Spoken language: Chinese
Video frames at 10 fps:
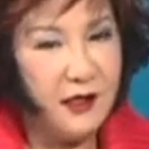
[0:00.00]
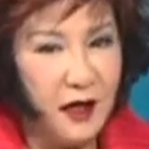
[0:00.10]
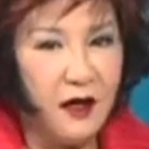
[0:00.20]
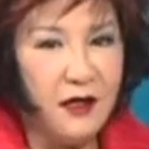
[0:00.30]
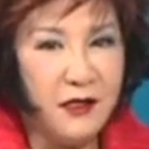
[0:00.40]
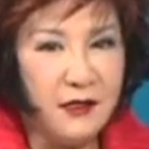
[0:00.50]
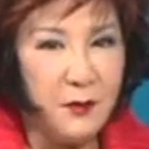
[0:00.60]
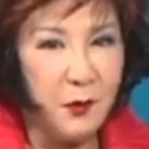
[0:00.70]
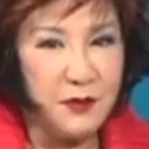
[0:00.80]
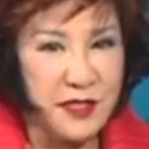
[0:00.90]
好，那
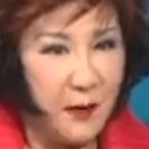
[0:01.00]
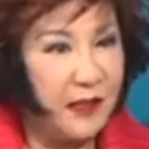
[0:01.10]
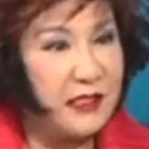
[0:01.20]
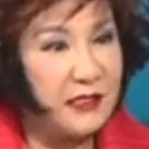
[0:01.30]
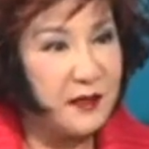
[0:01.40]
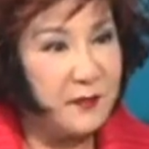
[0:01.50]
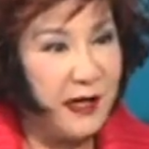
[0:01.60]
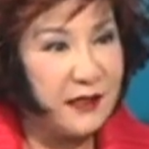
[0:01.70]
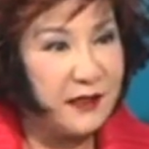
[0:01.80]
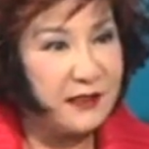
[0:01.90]
么我们讲完了这个
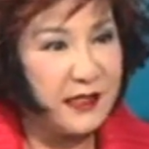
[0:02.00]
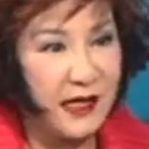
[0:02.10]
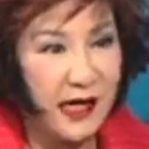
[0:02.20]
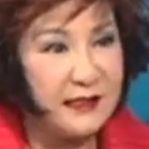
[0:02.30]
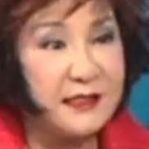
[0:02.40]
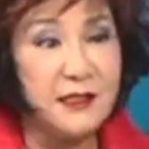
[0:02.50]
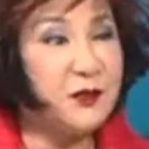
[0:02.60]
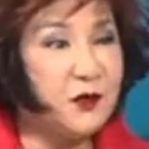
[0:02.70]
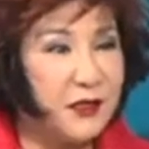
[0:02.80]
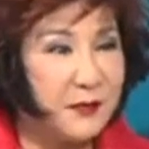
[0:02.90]
parent，还继
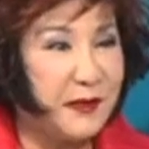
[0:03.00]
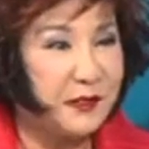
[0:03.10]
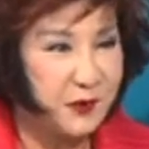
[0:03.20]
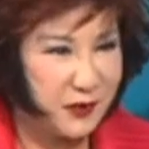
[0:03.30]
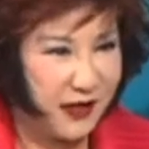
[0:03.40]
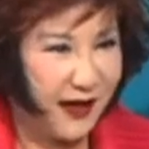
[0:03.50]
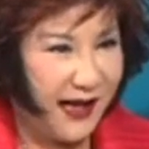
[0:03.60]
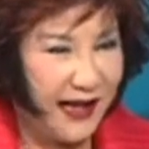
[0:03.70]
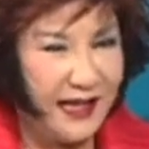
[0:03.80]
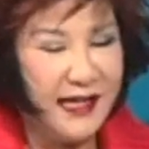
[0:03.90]
续的帮助小
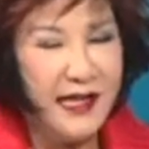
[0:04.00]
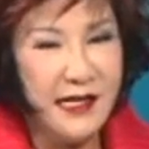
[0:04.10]
孩。